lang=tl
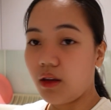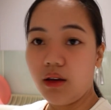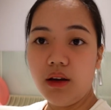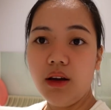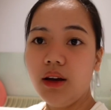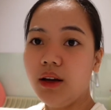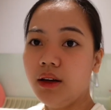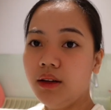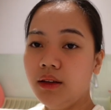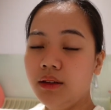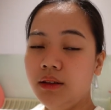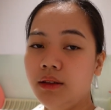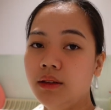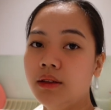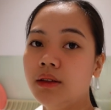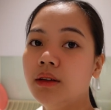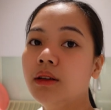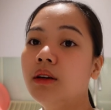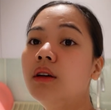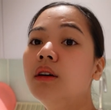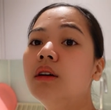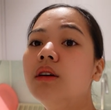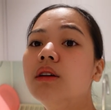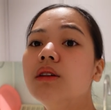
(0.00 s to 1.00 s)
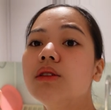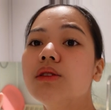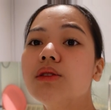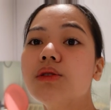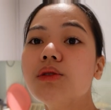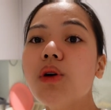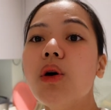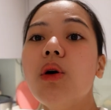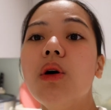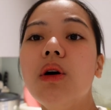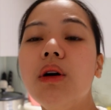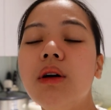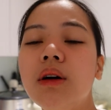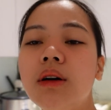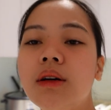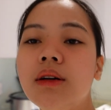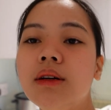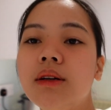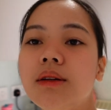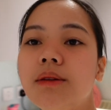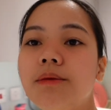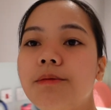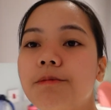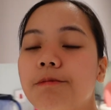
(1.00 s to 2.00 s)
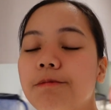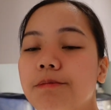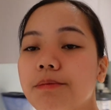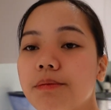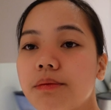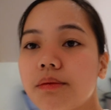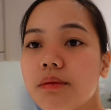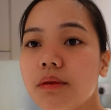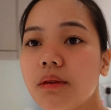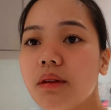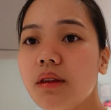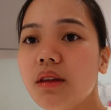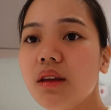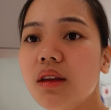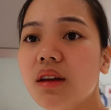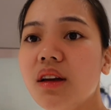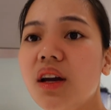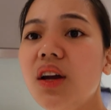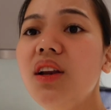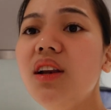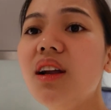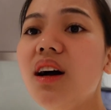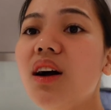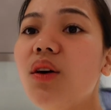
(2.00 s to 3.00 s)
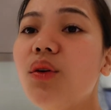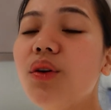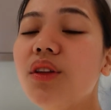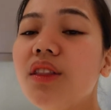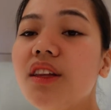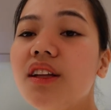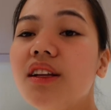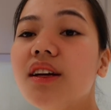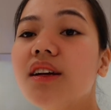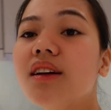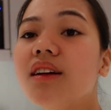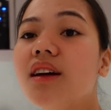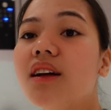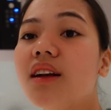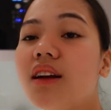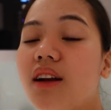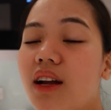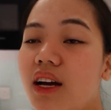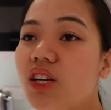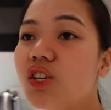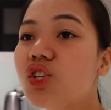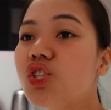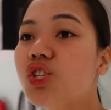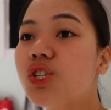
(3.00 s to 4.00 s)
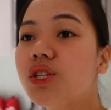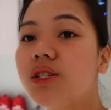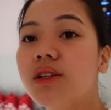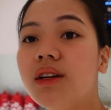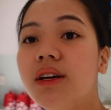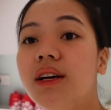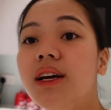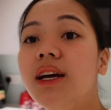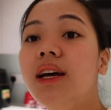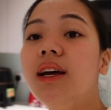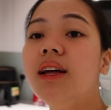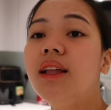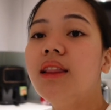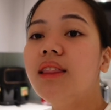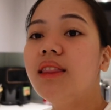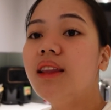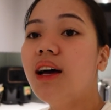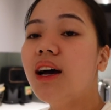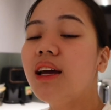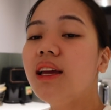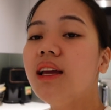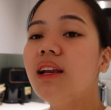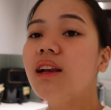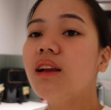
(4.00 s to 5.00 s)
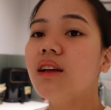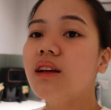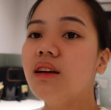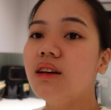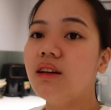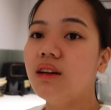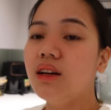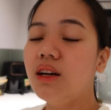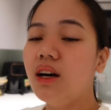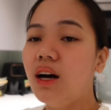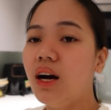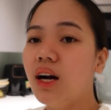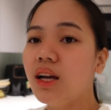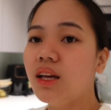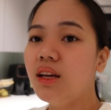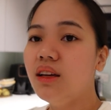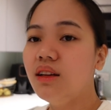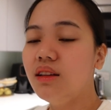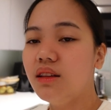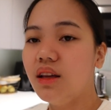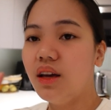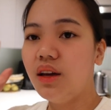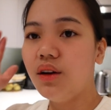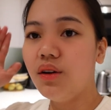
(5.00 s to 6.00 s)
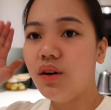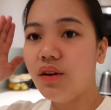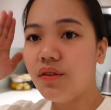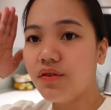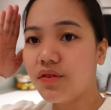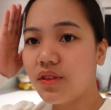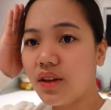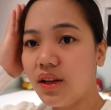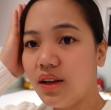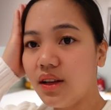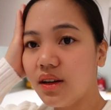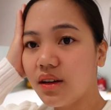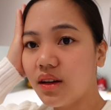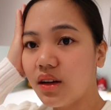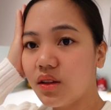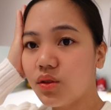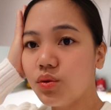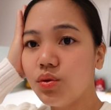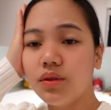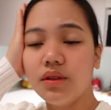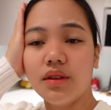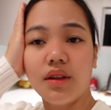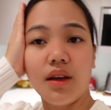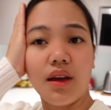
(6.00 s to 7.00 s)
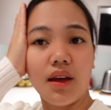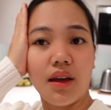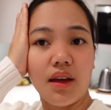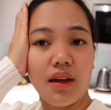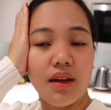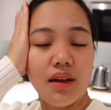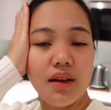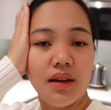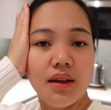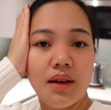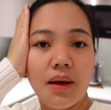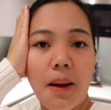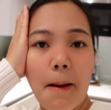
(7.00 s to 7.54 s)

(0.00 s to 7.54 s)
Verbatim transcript: Ah! So, ngayon lang ako hindi nag rush Dahil nga, aking day off talaga today.